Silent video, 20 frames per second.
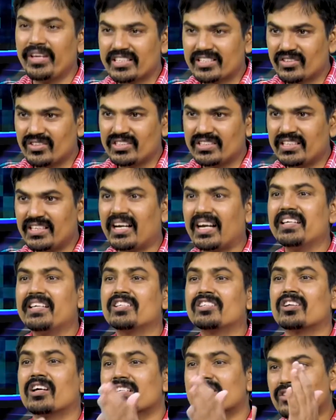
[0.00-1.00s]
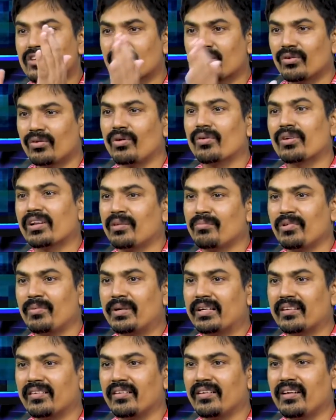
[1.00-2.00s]
లోయెస్ట్ నుంచి హైయెస్ట్ ఆ స్టాక్ ఓవరాల్
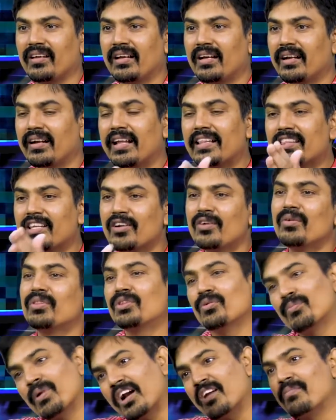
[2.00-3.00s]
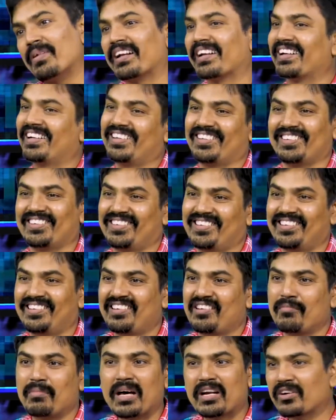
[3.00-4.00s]
మూమెంట్ నథింగ్ టు బ్రాడ్ మార్కెట్
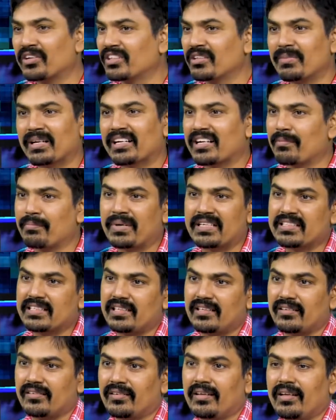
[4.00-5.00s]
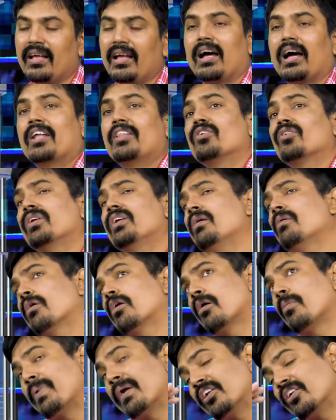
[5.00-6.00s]
మార్కెట్ తో మనం కంపేర్ చేయలేం mm. అందుకని ఒక
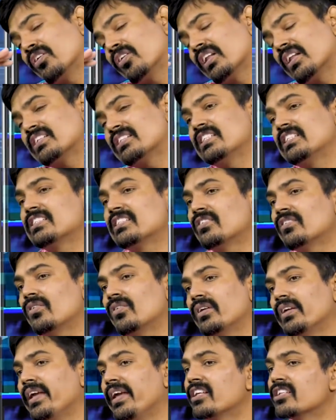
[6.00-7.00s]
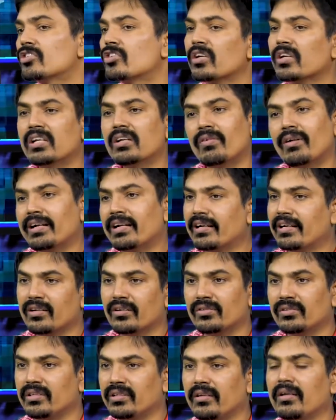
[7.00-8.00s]
పర్టికులర్ సీజన్ లో ఏ స్టాక్ అని వాళ్ళకి
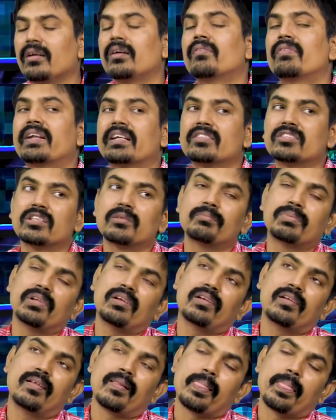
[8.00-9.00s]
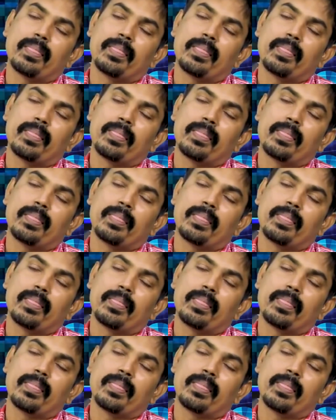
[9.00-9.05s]
అవుద్ది ఫర్ ఎగ్జాంపుల్